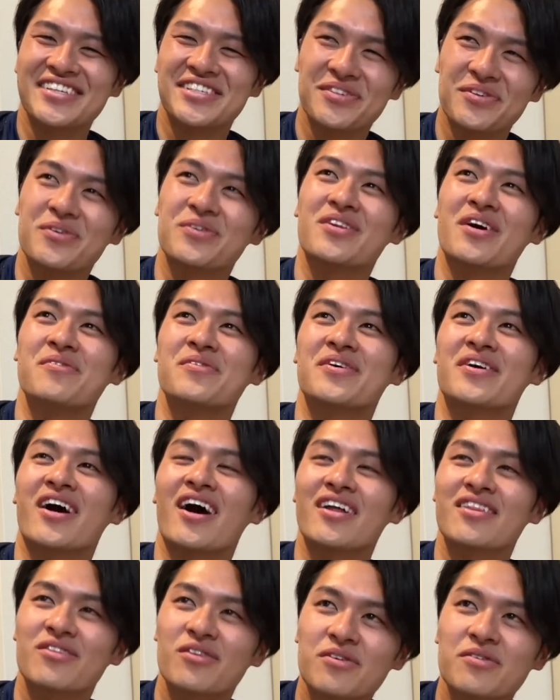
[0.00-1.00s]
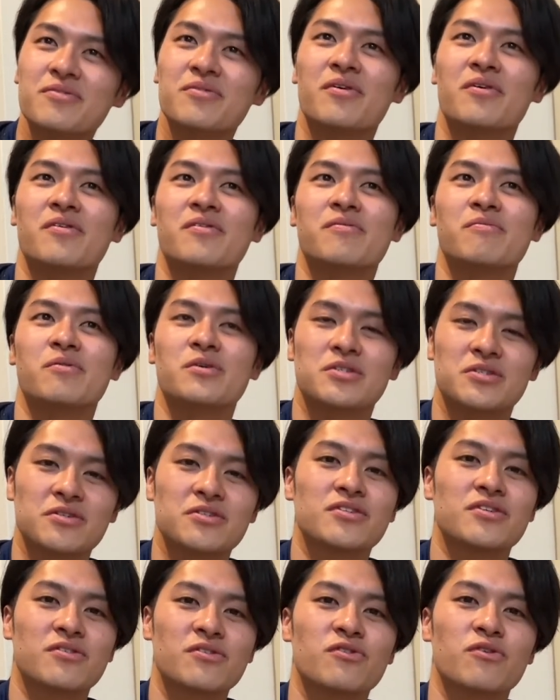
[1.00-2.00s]
そう、多分監督も募集
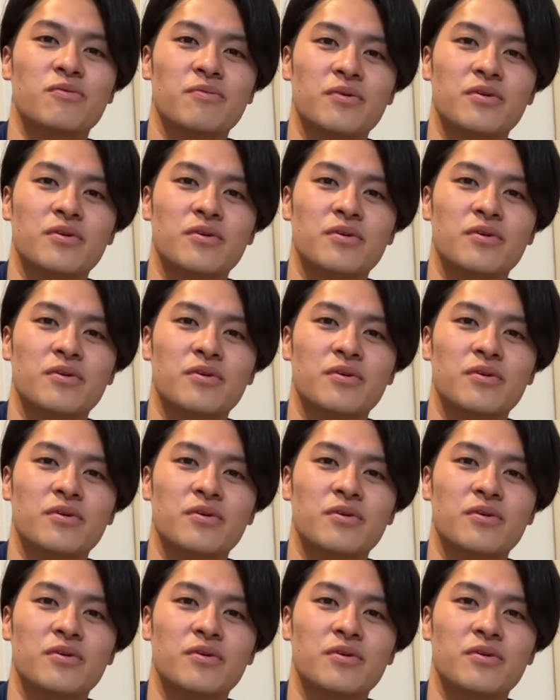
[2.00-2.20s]
してると思